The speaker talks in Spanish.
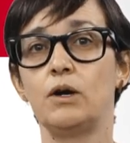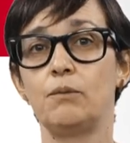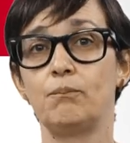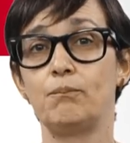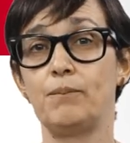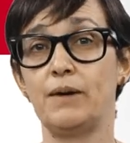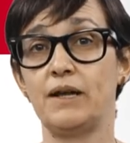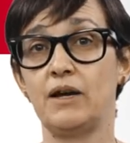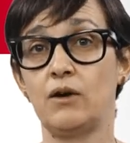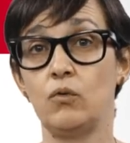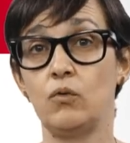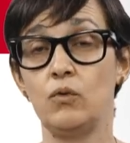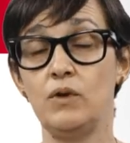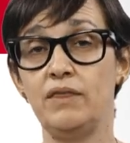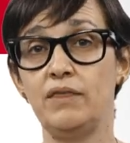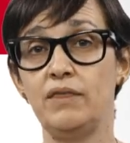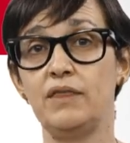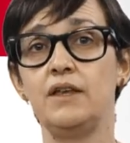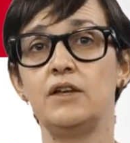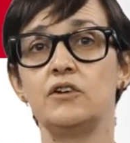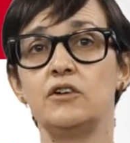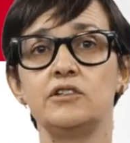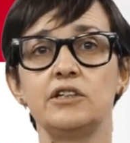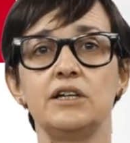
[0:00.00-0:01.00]

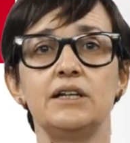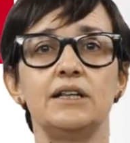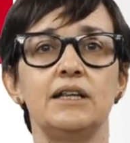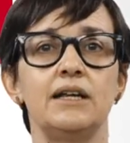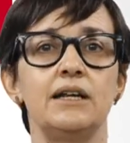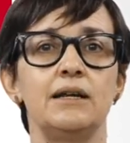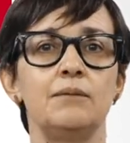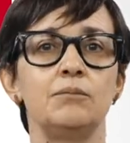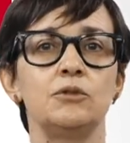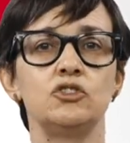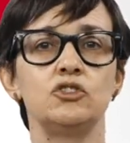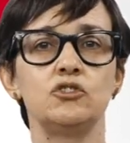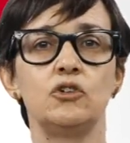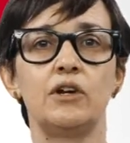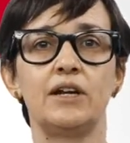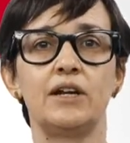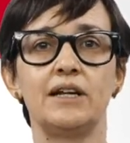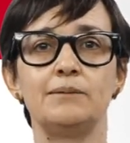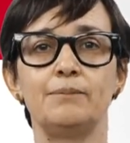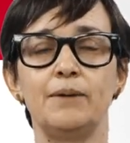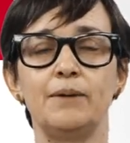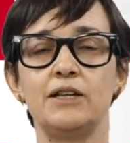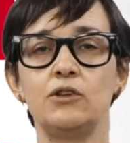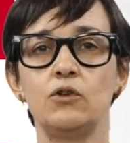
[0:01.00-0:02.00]
prejuicios que tenemos con
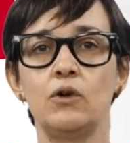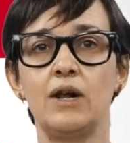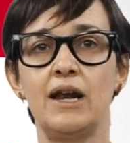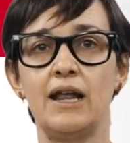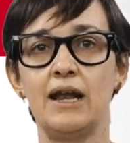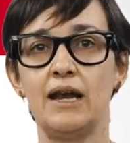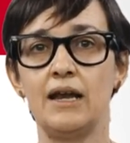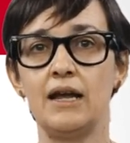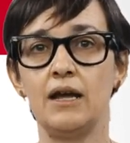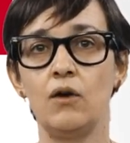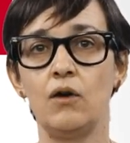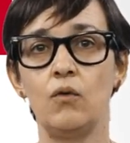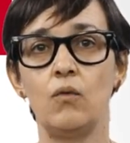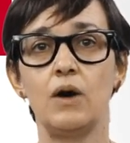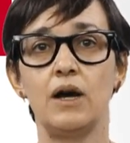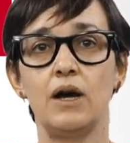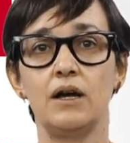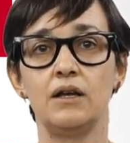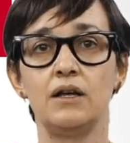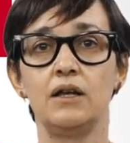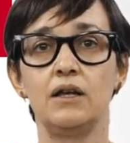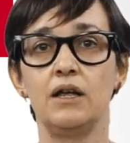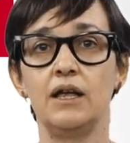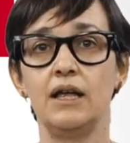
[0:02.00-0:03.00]
respecto a la lengua
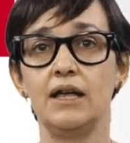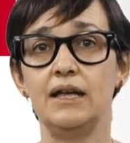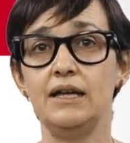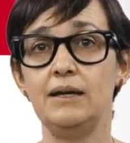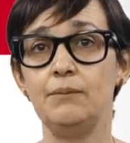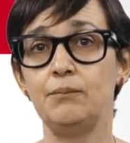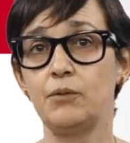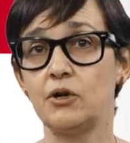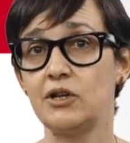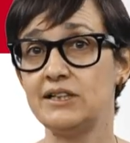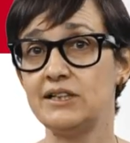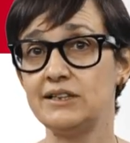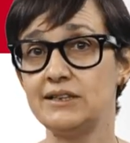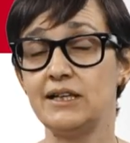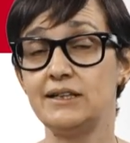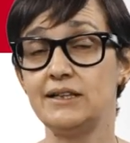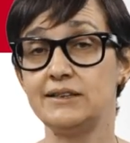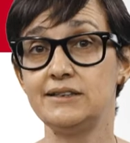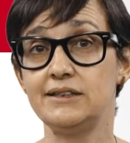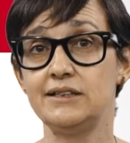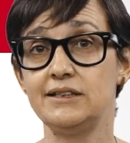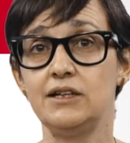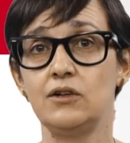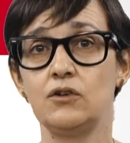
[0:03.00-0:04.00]
y por
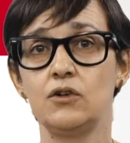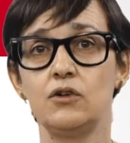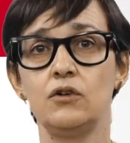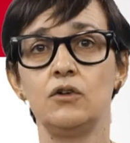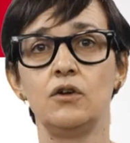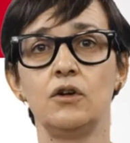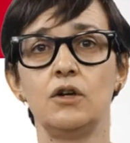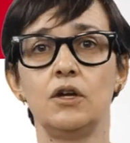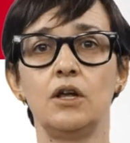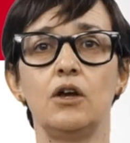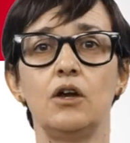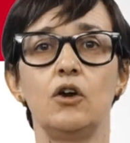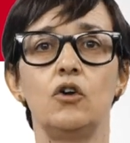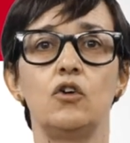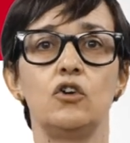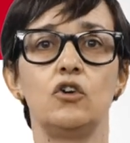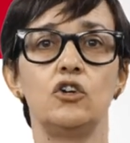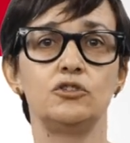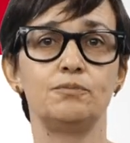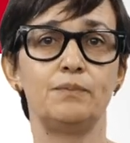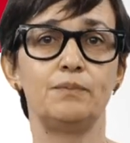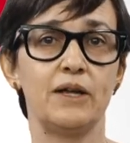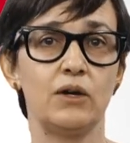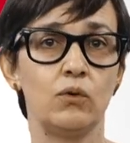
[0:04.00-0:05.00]
extensión con
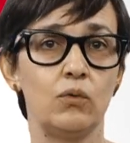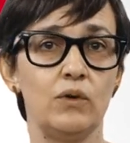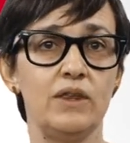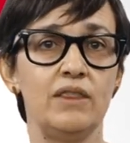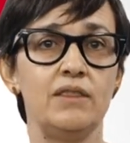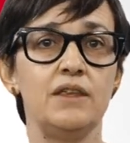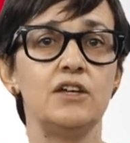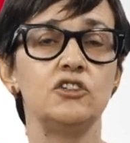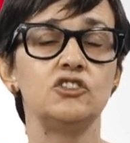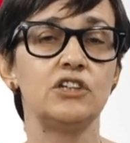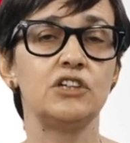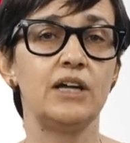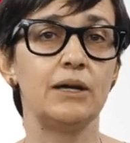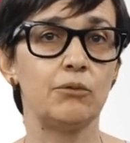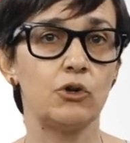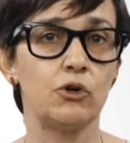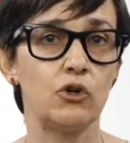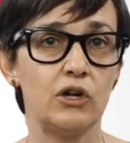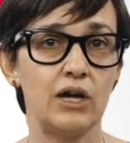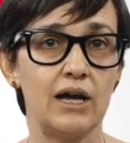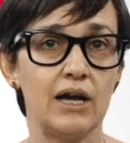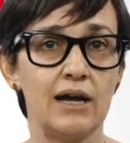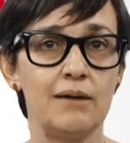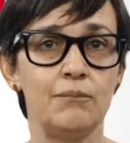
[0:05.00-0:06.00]
los prejuicios que
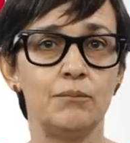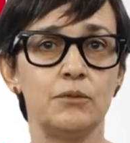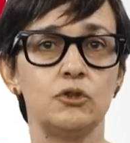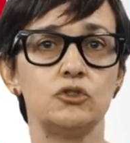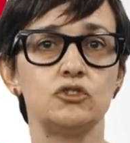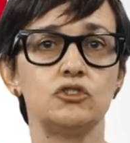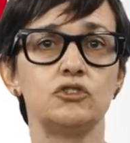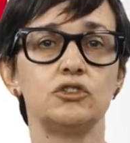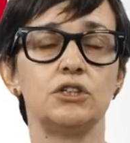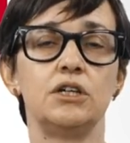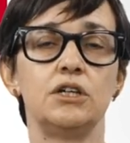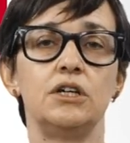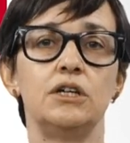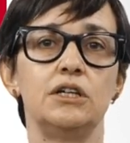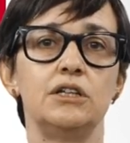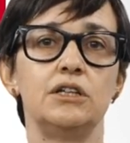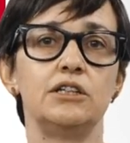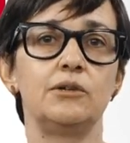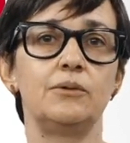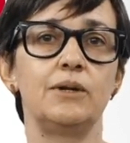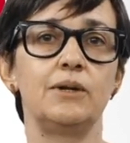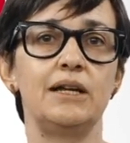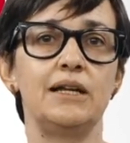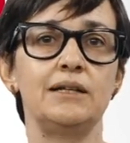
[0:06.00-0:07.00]
volcamos
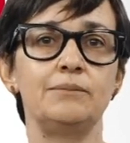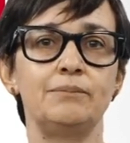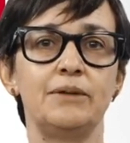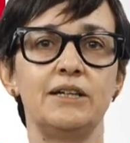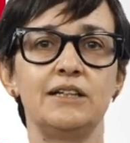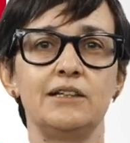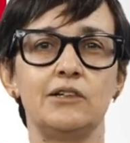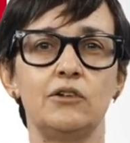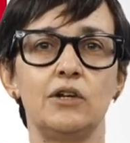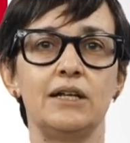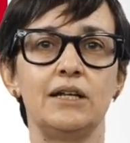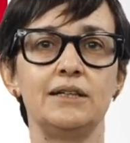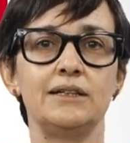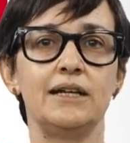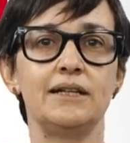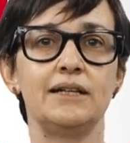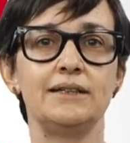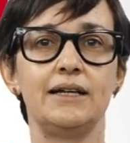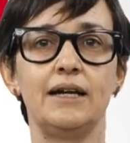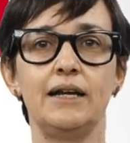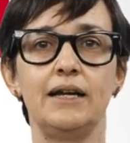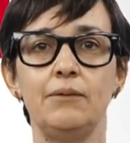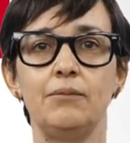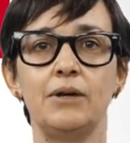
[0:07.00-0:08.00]
sobre las personas que
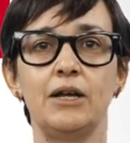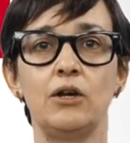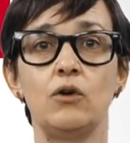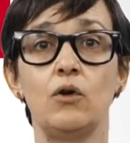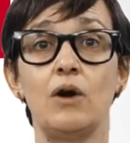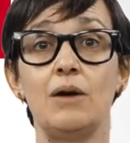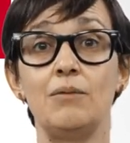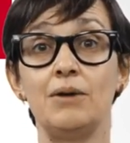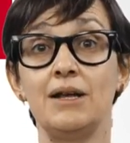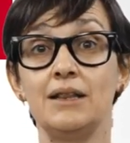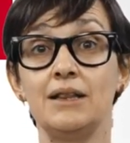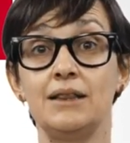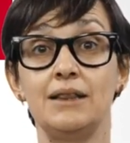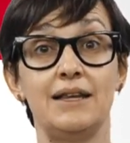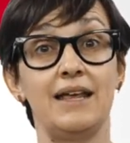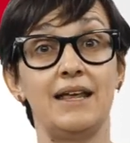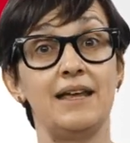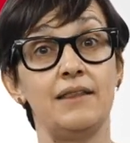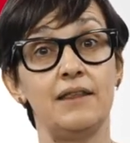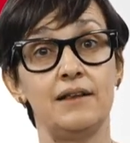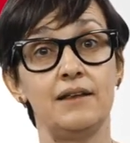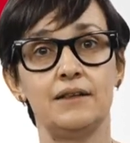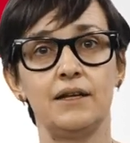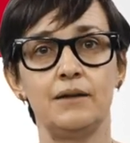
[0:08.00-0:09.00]
escriben o hablan
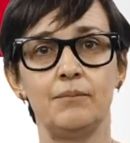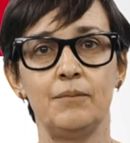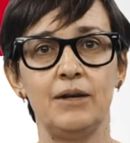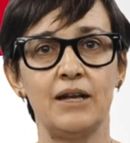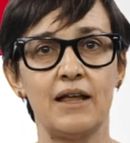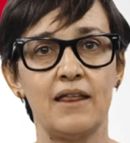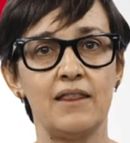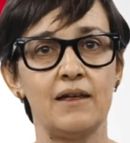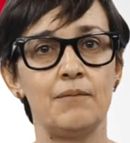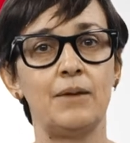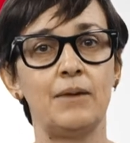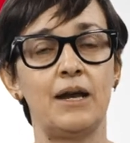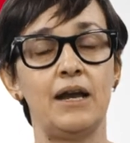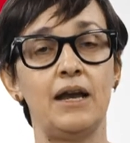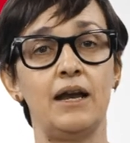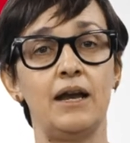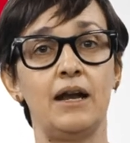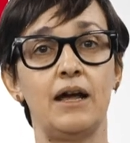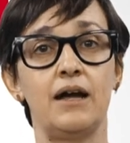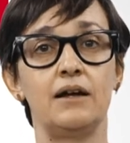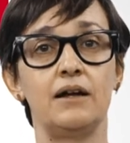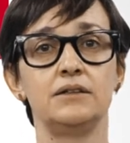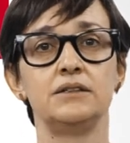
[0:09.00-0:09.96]
de determinada manera